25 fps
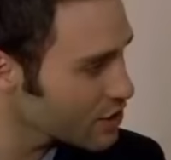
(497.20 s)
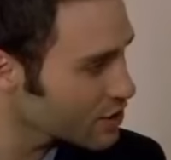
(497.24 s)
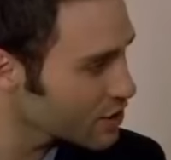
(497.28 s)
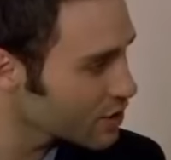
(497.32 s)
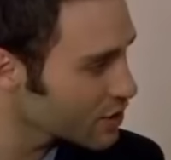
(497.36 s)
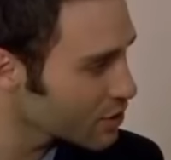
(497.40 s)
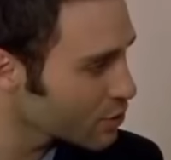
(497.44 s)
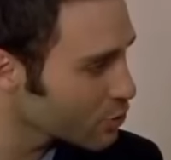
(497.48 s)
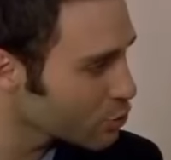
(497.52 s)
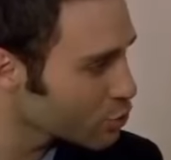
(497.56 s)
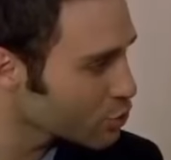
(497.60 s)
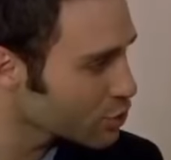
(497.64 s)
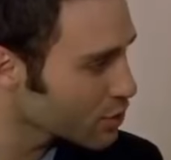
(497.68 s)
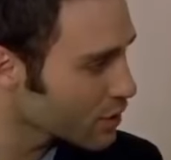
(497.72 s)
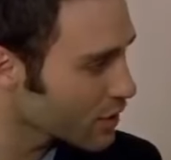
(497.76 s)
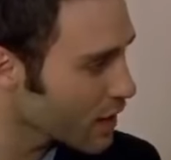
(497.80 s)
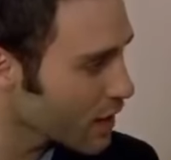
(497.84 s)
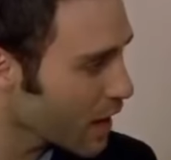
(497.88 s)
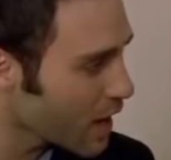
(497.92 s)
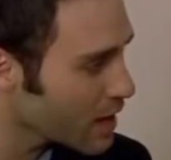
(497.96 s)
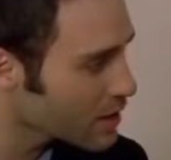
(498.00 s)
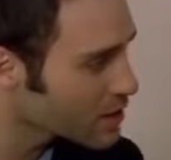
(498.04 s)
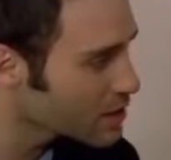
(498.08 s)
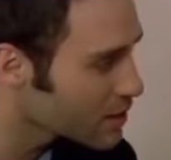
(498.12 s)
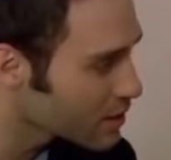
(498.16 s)
тебя обратно.
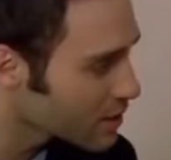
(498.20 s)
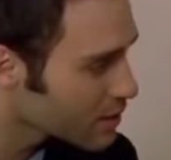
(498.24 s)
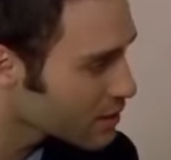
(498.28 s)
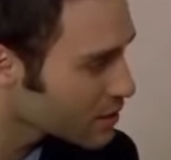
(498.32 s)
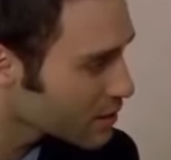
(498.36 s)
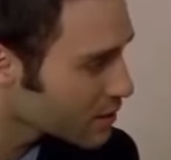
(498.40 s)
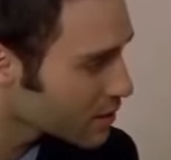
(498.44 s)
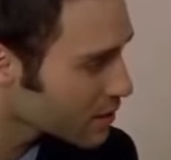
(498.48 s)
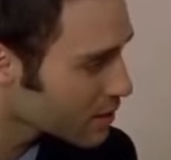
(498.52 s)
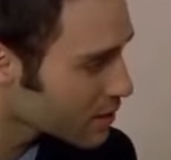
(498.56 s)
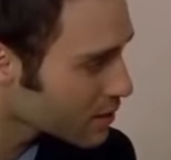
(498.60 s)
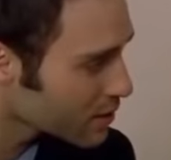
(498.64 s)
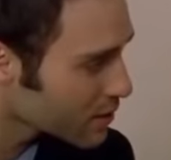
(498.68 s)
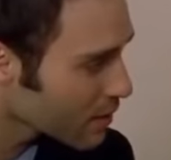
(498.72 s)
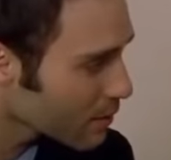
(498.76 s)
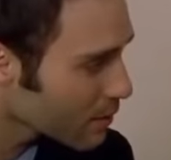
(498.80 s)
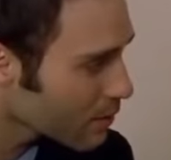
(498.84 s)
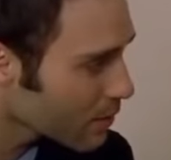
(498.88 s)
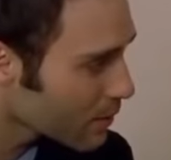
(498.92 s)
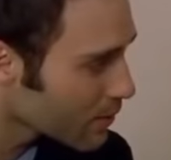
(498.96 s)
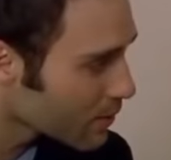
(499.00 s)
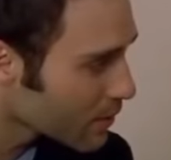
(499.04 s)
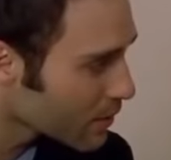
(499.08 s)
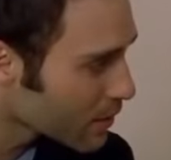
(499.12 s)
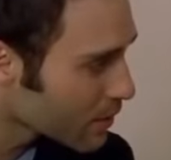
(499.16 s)
Сделаю все, что
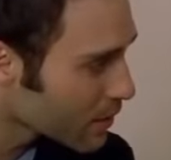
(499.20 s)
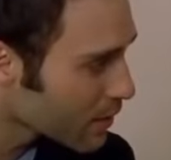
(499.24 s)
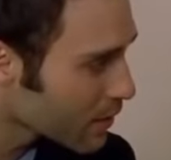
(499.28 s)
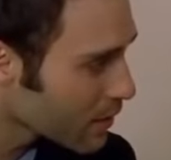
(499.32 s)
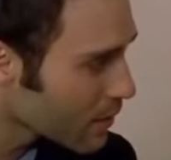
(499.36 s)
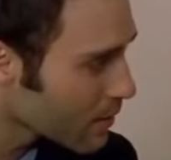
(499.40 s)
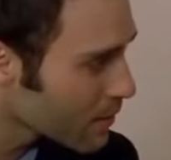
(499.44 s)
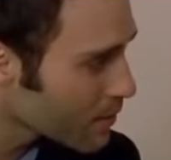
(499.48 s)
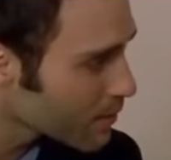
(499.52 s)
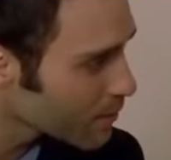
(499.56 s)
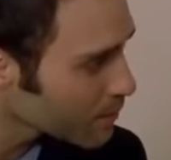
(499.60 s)
пожелаешь.